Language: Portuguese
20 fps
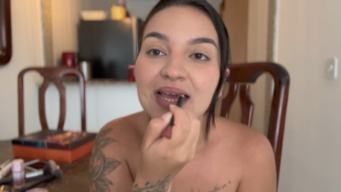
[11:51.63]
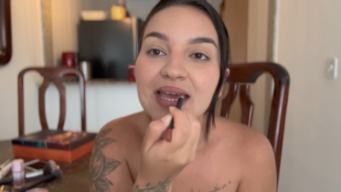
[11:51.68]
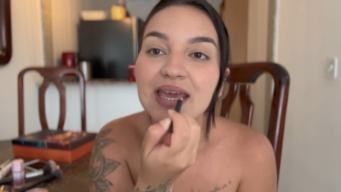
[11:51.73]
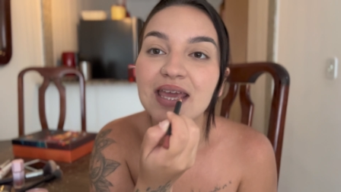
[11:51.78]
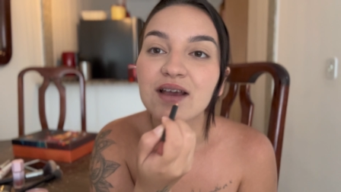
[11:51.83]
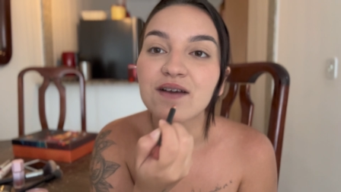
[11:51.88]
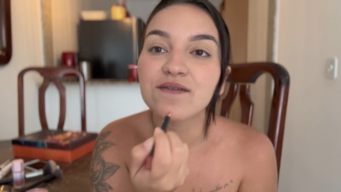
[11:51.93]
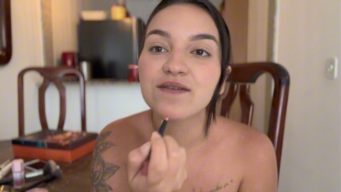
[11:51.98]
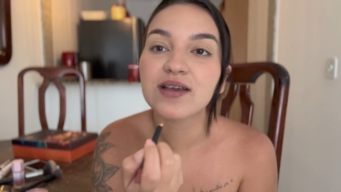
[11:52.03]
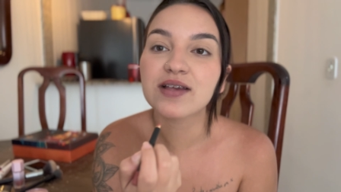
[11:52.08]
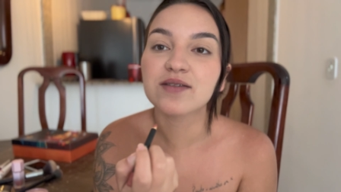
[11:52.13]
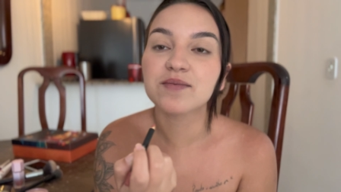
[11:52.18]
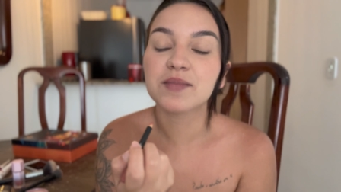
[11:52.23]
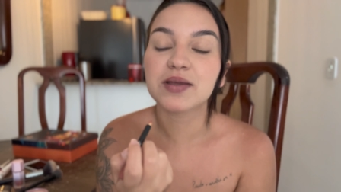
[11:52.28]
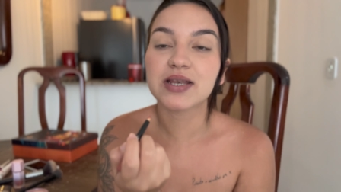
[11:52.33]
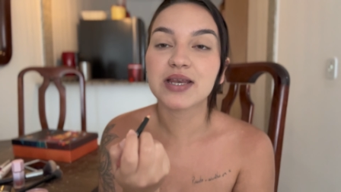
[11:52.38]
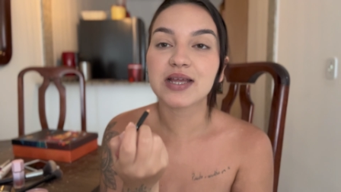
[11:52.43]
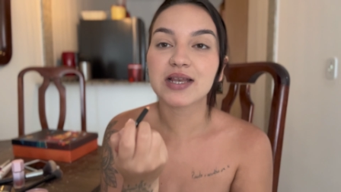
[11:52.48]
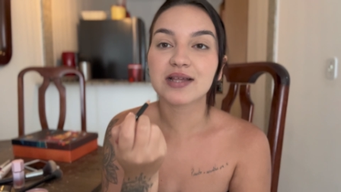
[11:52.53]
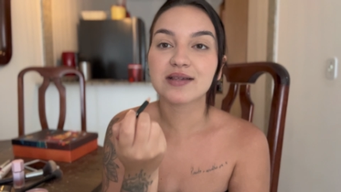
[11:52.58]
eu vi as
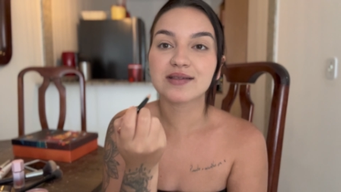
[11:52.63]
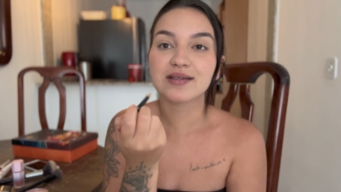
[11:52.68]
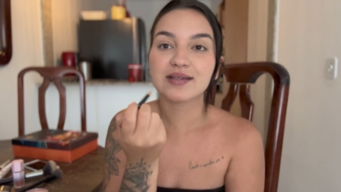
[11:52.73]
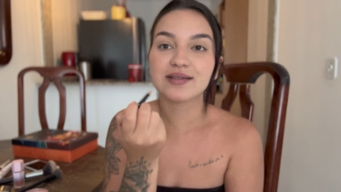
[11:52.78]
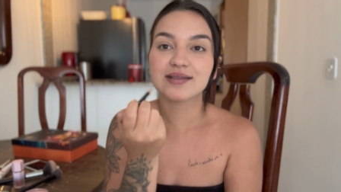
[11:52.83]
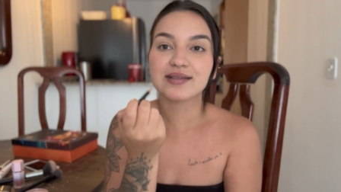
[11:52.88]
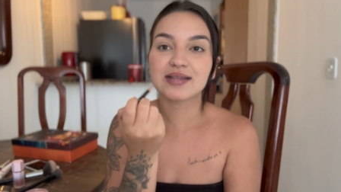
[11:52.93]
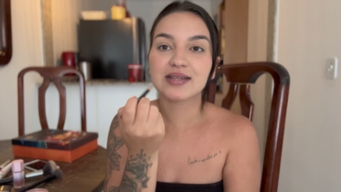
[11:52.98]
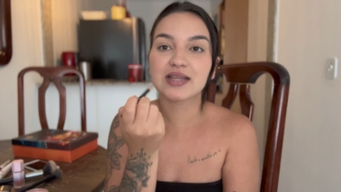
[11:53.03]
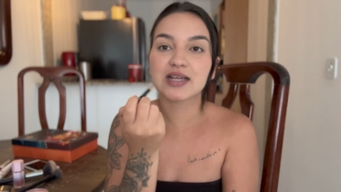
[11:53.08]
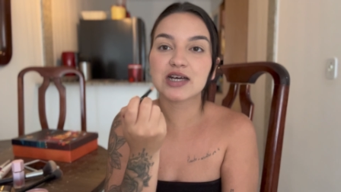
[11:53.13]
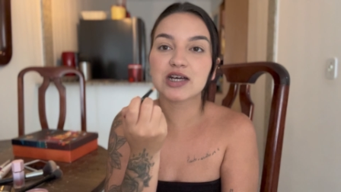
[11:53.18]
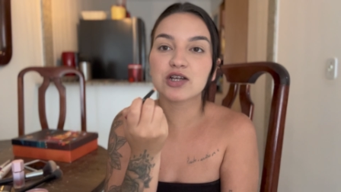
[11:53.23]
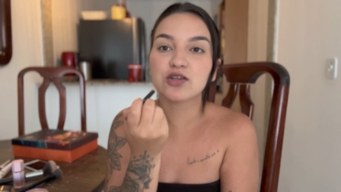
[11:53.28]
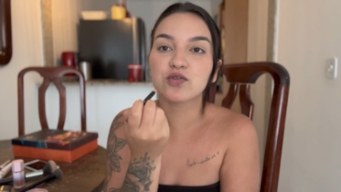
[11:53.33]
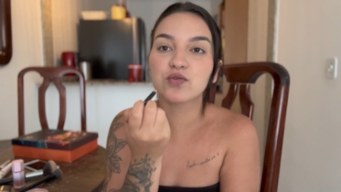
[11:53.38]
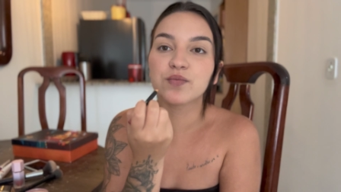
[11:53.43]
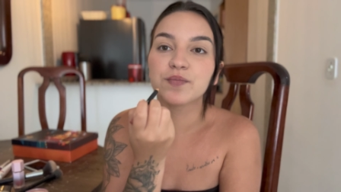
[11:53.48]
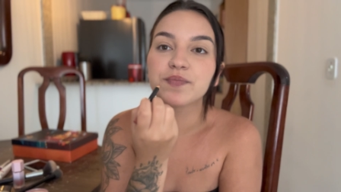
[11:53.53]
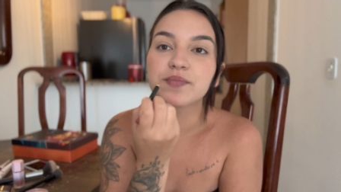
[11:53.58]
meninas
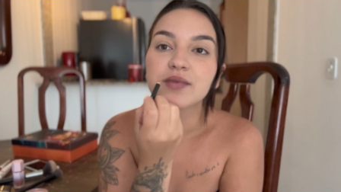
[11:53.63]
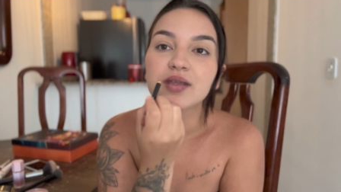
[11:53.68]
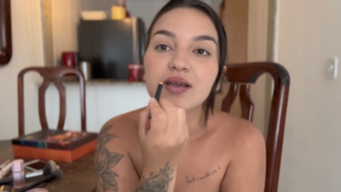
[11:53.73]
ensinando,